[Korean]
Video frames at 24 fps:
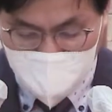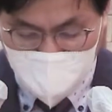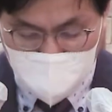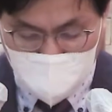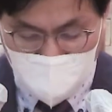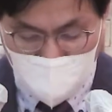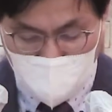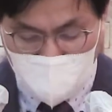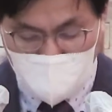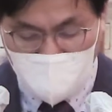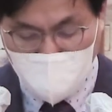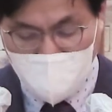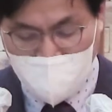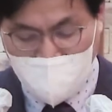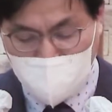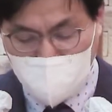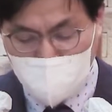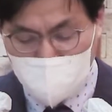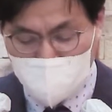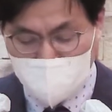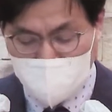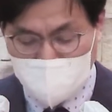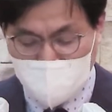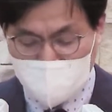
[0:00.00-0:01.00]
여러분, 발
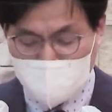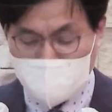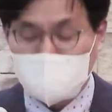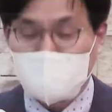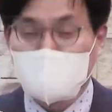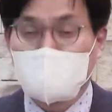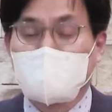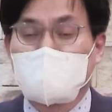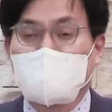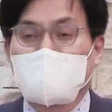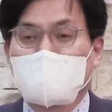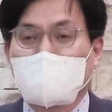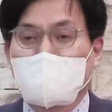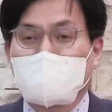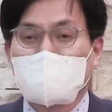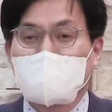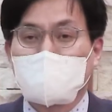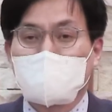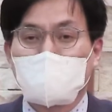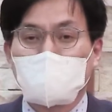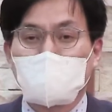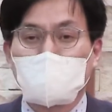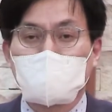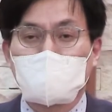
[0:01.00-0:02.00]
없는 새를
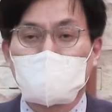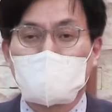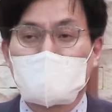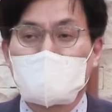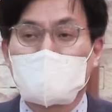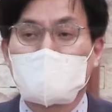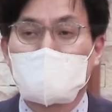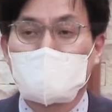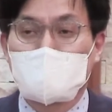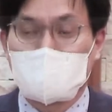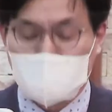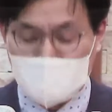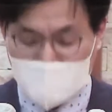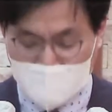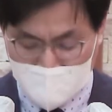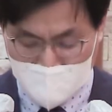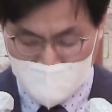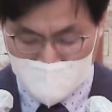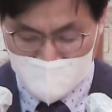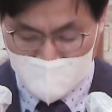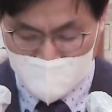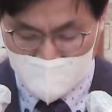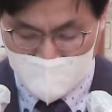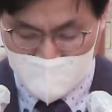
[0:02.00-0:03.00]
상상해 본 적이
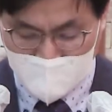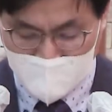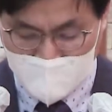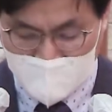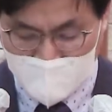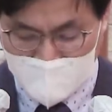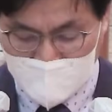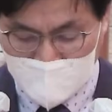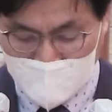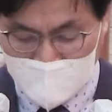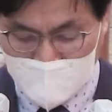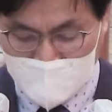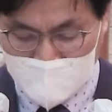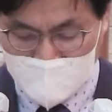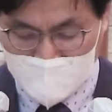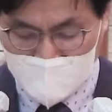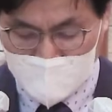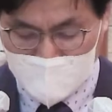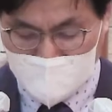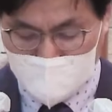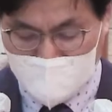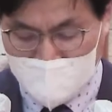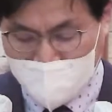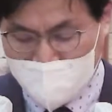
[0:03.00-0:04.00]
있으십니까?
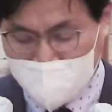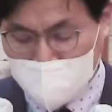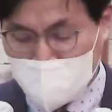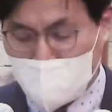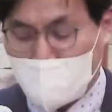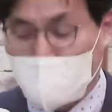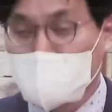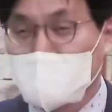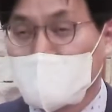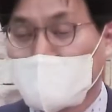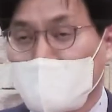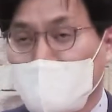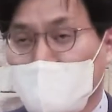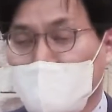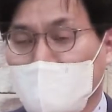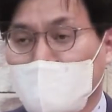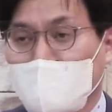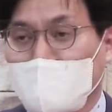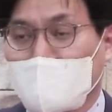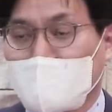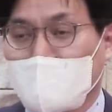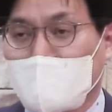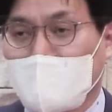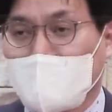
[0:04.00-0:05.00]
발이
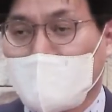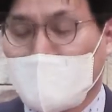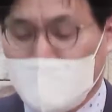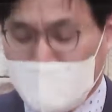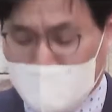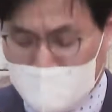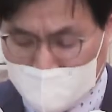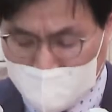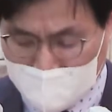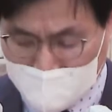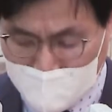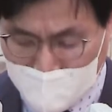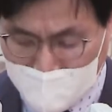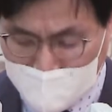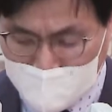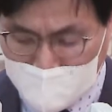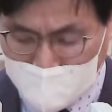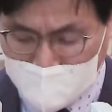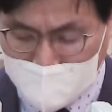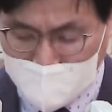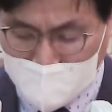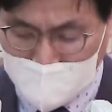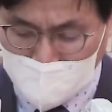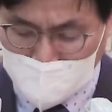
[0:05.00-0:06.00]
없기에 이 땅에
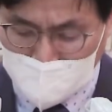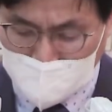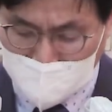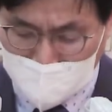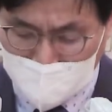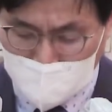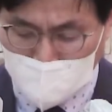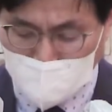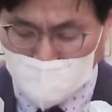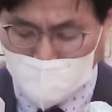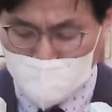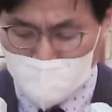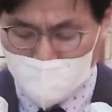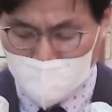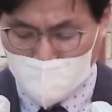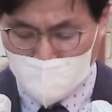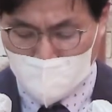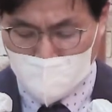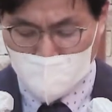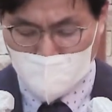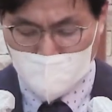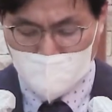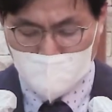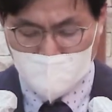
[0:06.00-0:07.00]
내려 쉴 수가
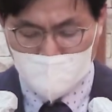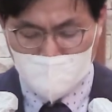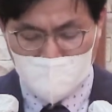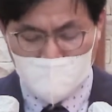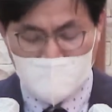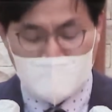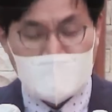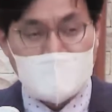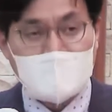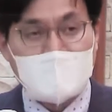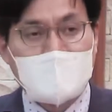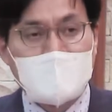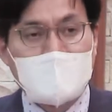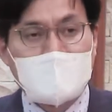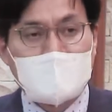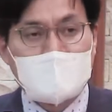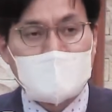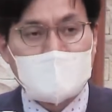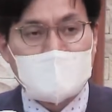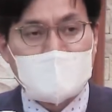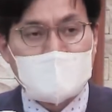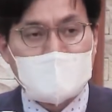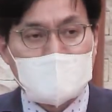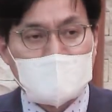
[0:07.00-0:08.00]
없고,
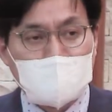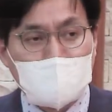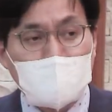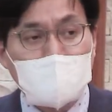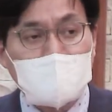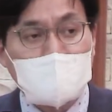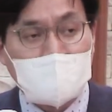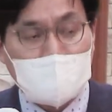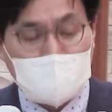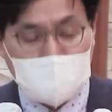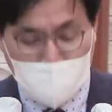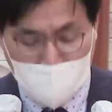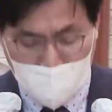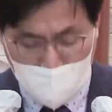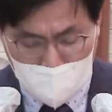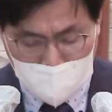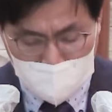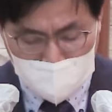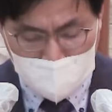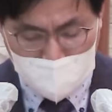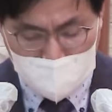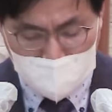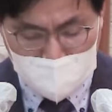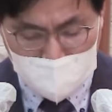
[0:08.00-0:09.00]
그렇게
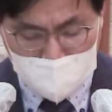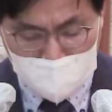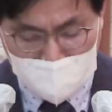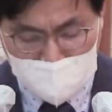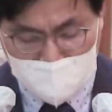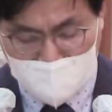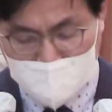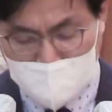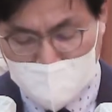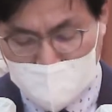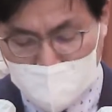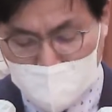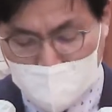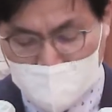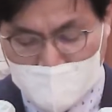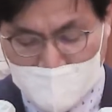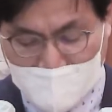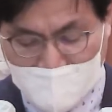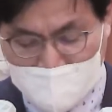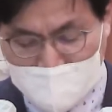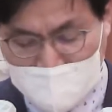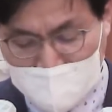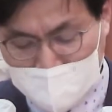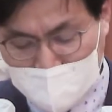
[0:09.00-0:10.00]
평생을 쉬지 않고
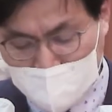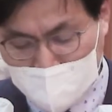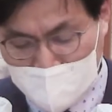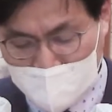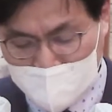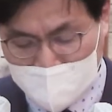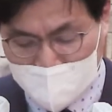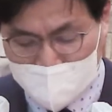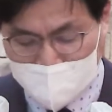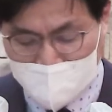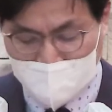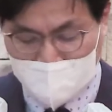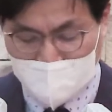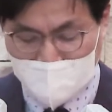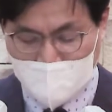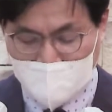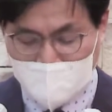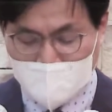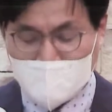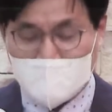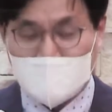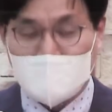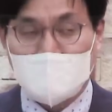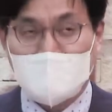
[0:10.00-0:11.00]
날개짓만
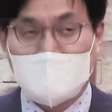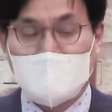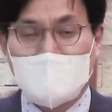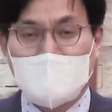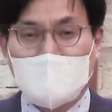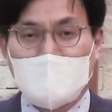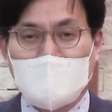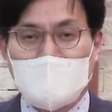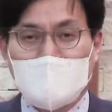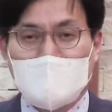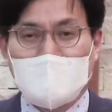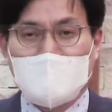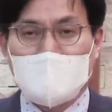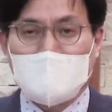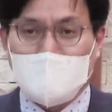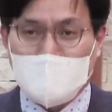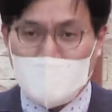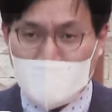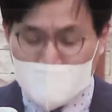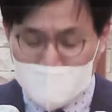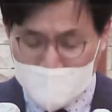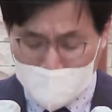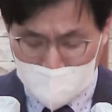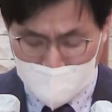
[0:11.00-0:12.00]
하다가
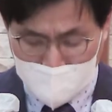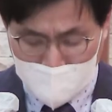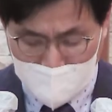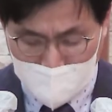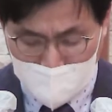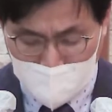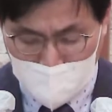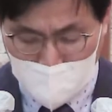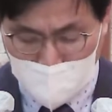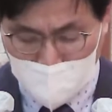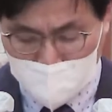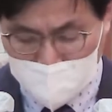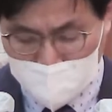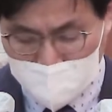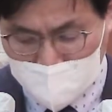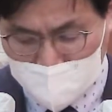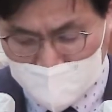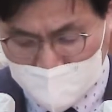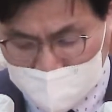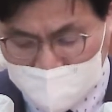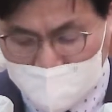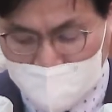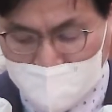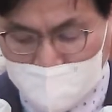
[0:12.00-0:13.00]
땅에 내려오는
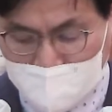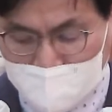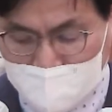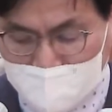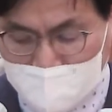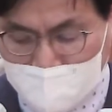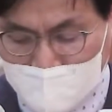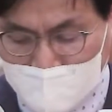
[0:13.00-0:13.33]
그날,